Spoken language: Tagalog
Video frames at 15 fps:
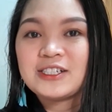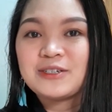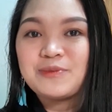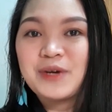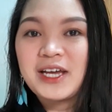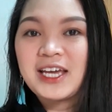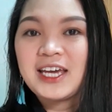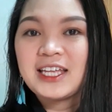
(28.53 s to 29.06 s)
So
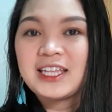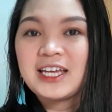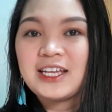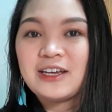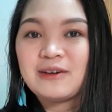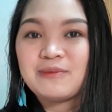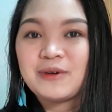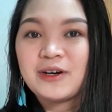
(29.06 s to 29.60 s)
makikita
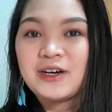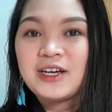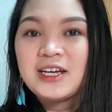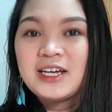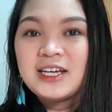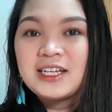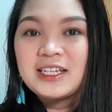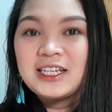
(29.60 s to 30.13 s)
niyo po
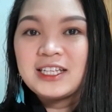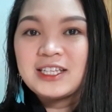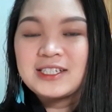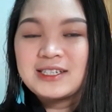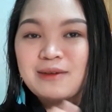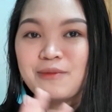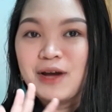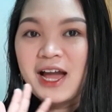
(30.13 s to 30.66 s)
dito
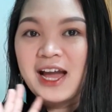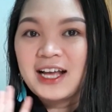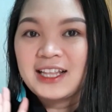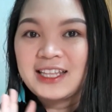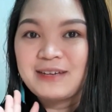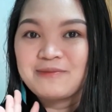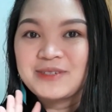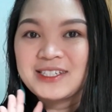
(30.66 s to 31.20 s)
sa mga
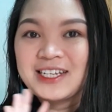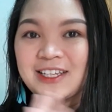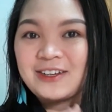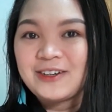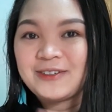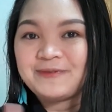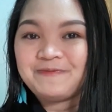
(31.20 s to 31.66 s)
clips na to.